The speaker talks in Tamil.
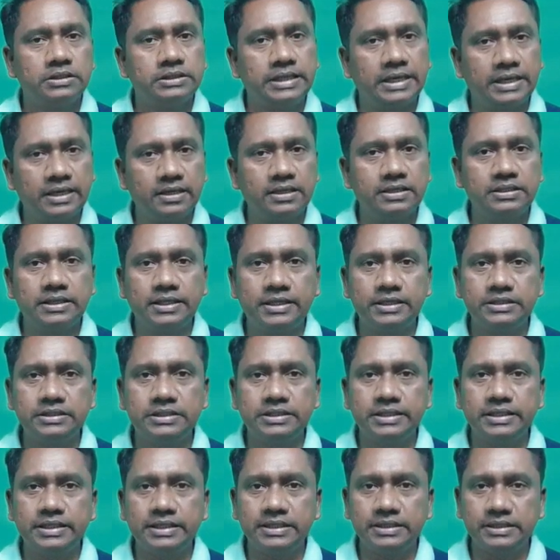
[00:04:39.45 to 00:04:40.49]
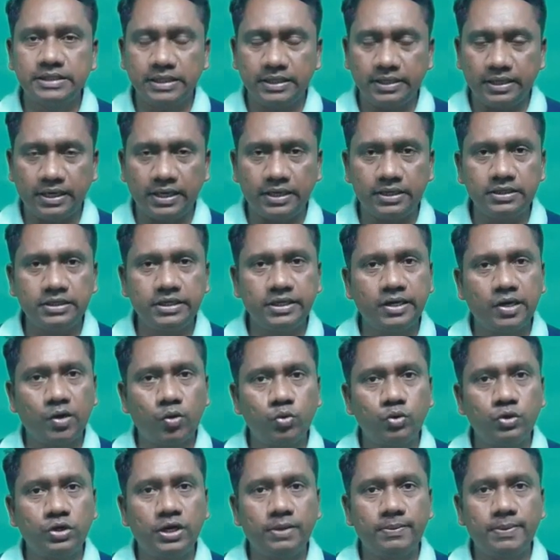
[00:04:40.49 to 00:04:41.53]
எனக்கு தெரிஞ்சு இந்த ரெண்டு
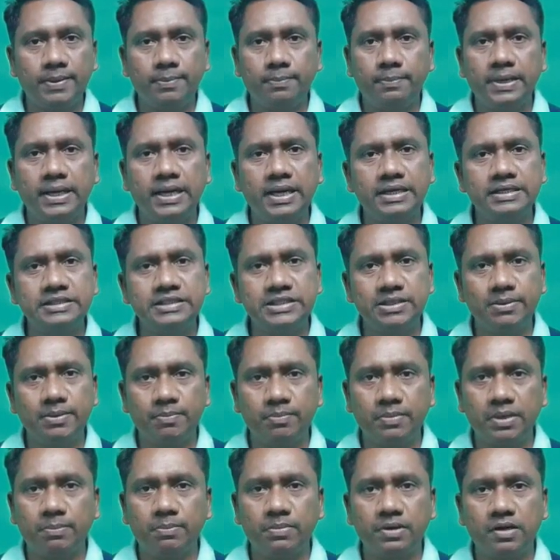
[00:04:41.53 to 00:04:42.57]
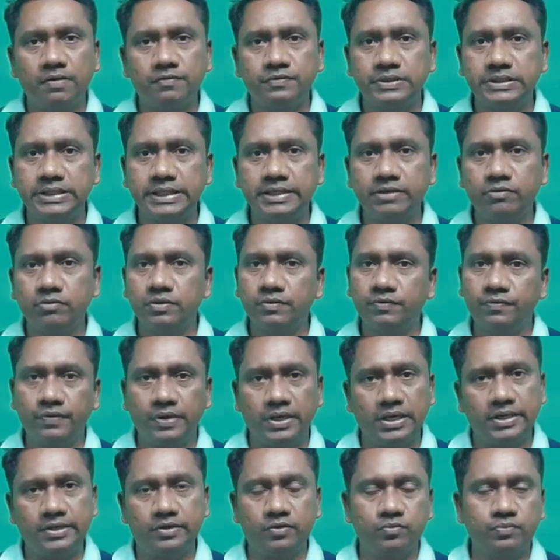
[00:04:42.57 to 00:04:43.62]
ரவுண்ட்லேயுமே மேக்ஸிமம் நம்பர் ஆஃப் சீட் வந்து
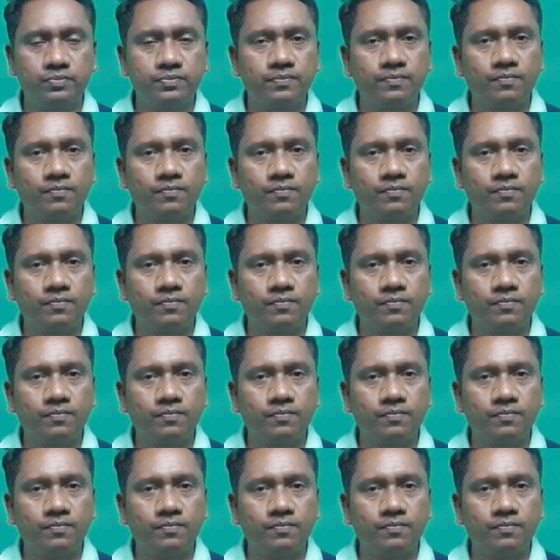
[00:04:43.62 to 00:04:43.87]
ஃபில் ஆகிடும்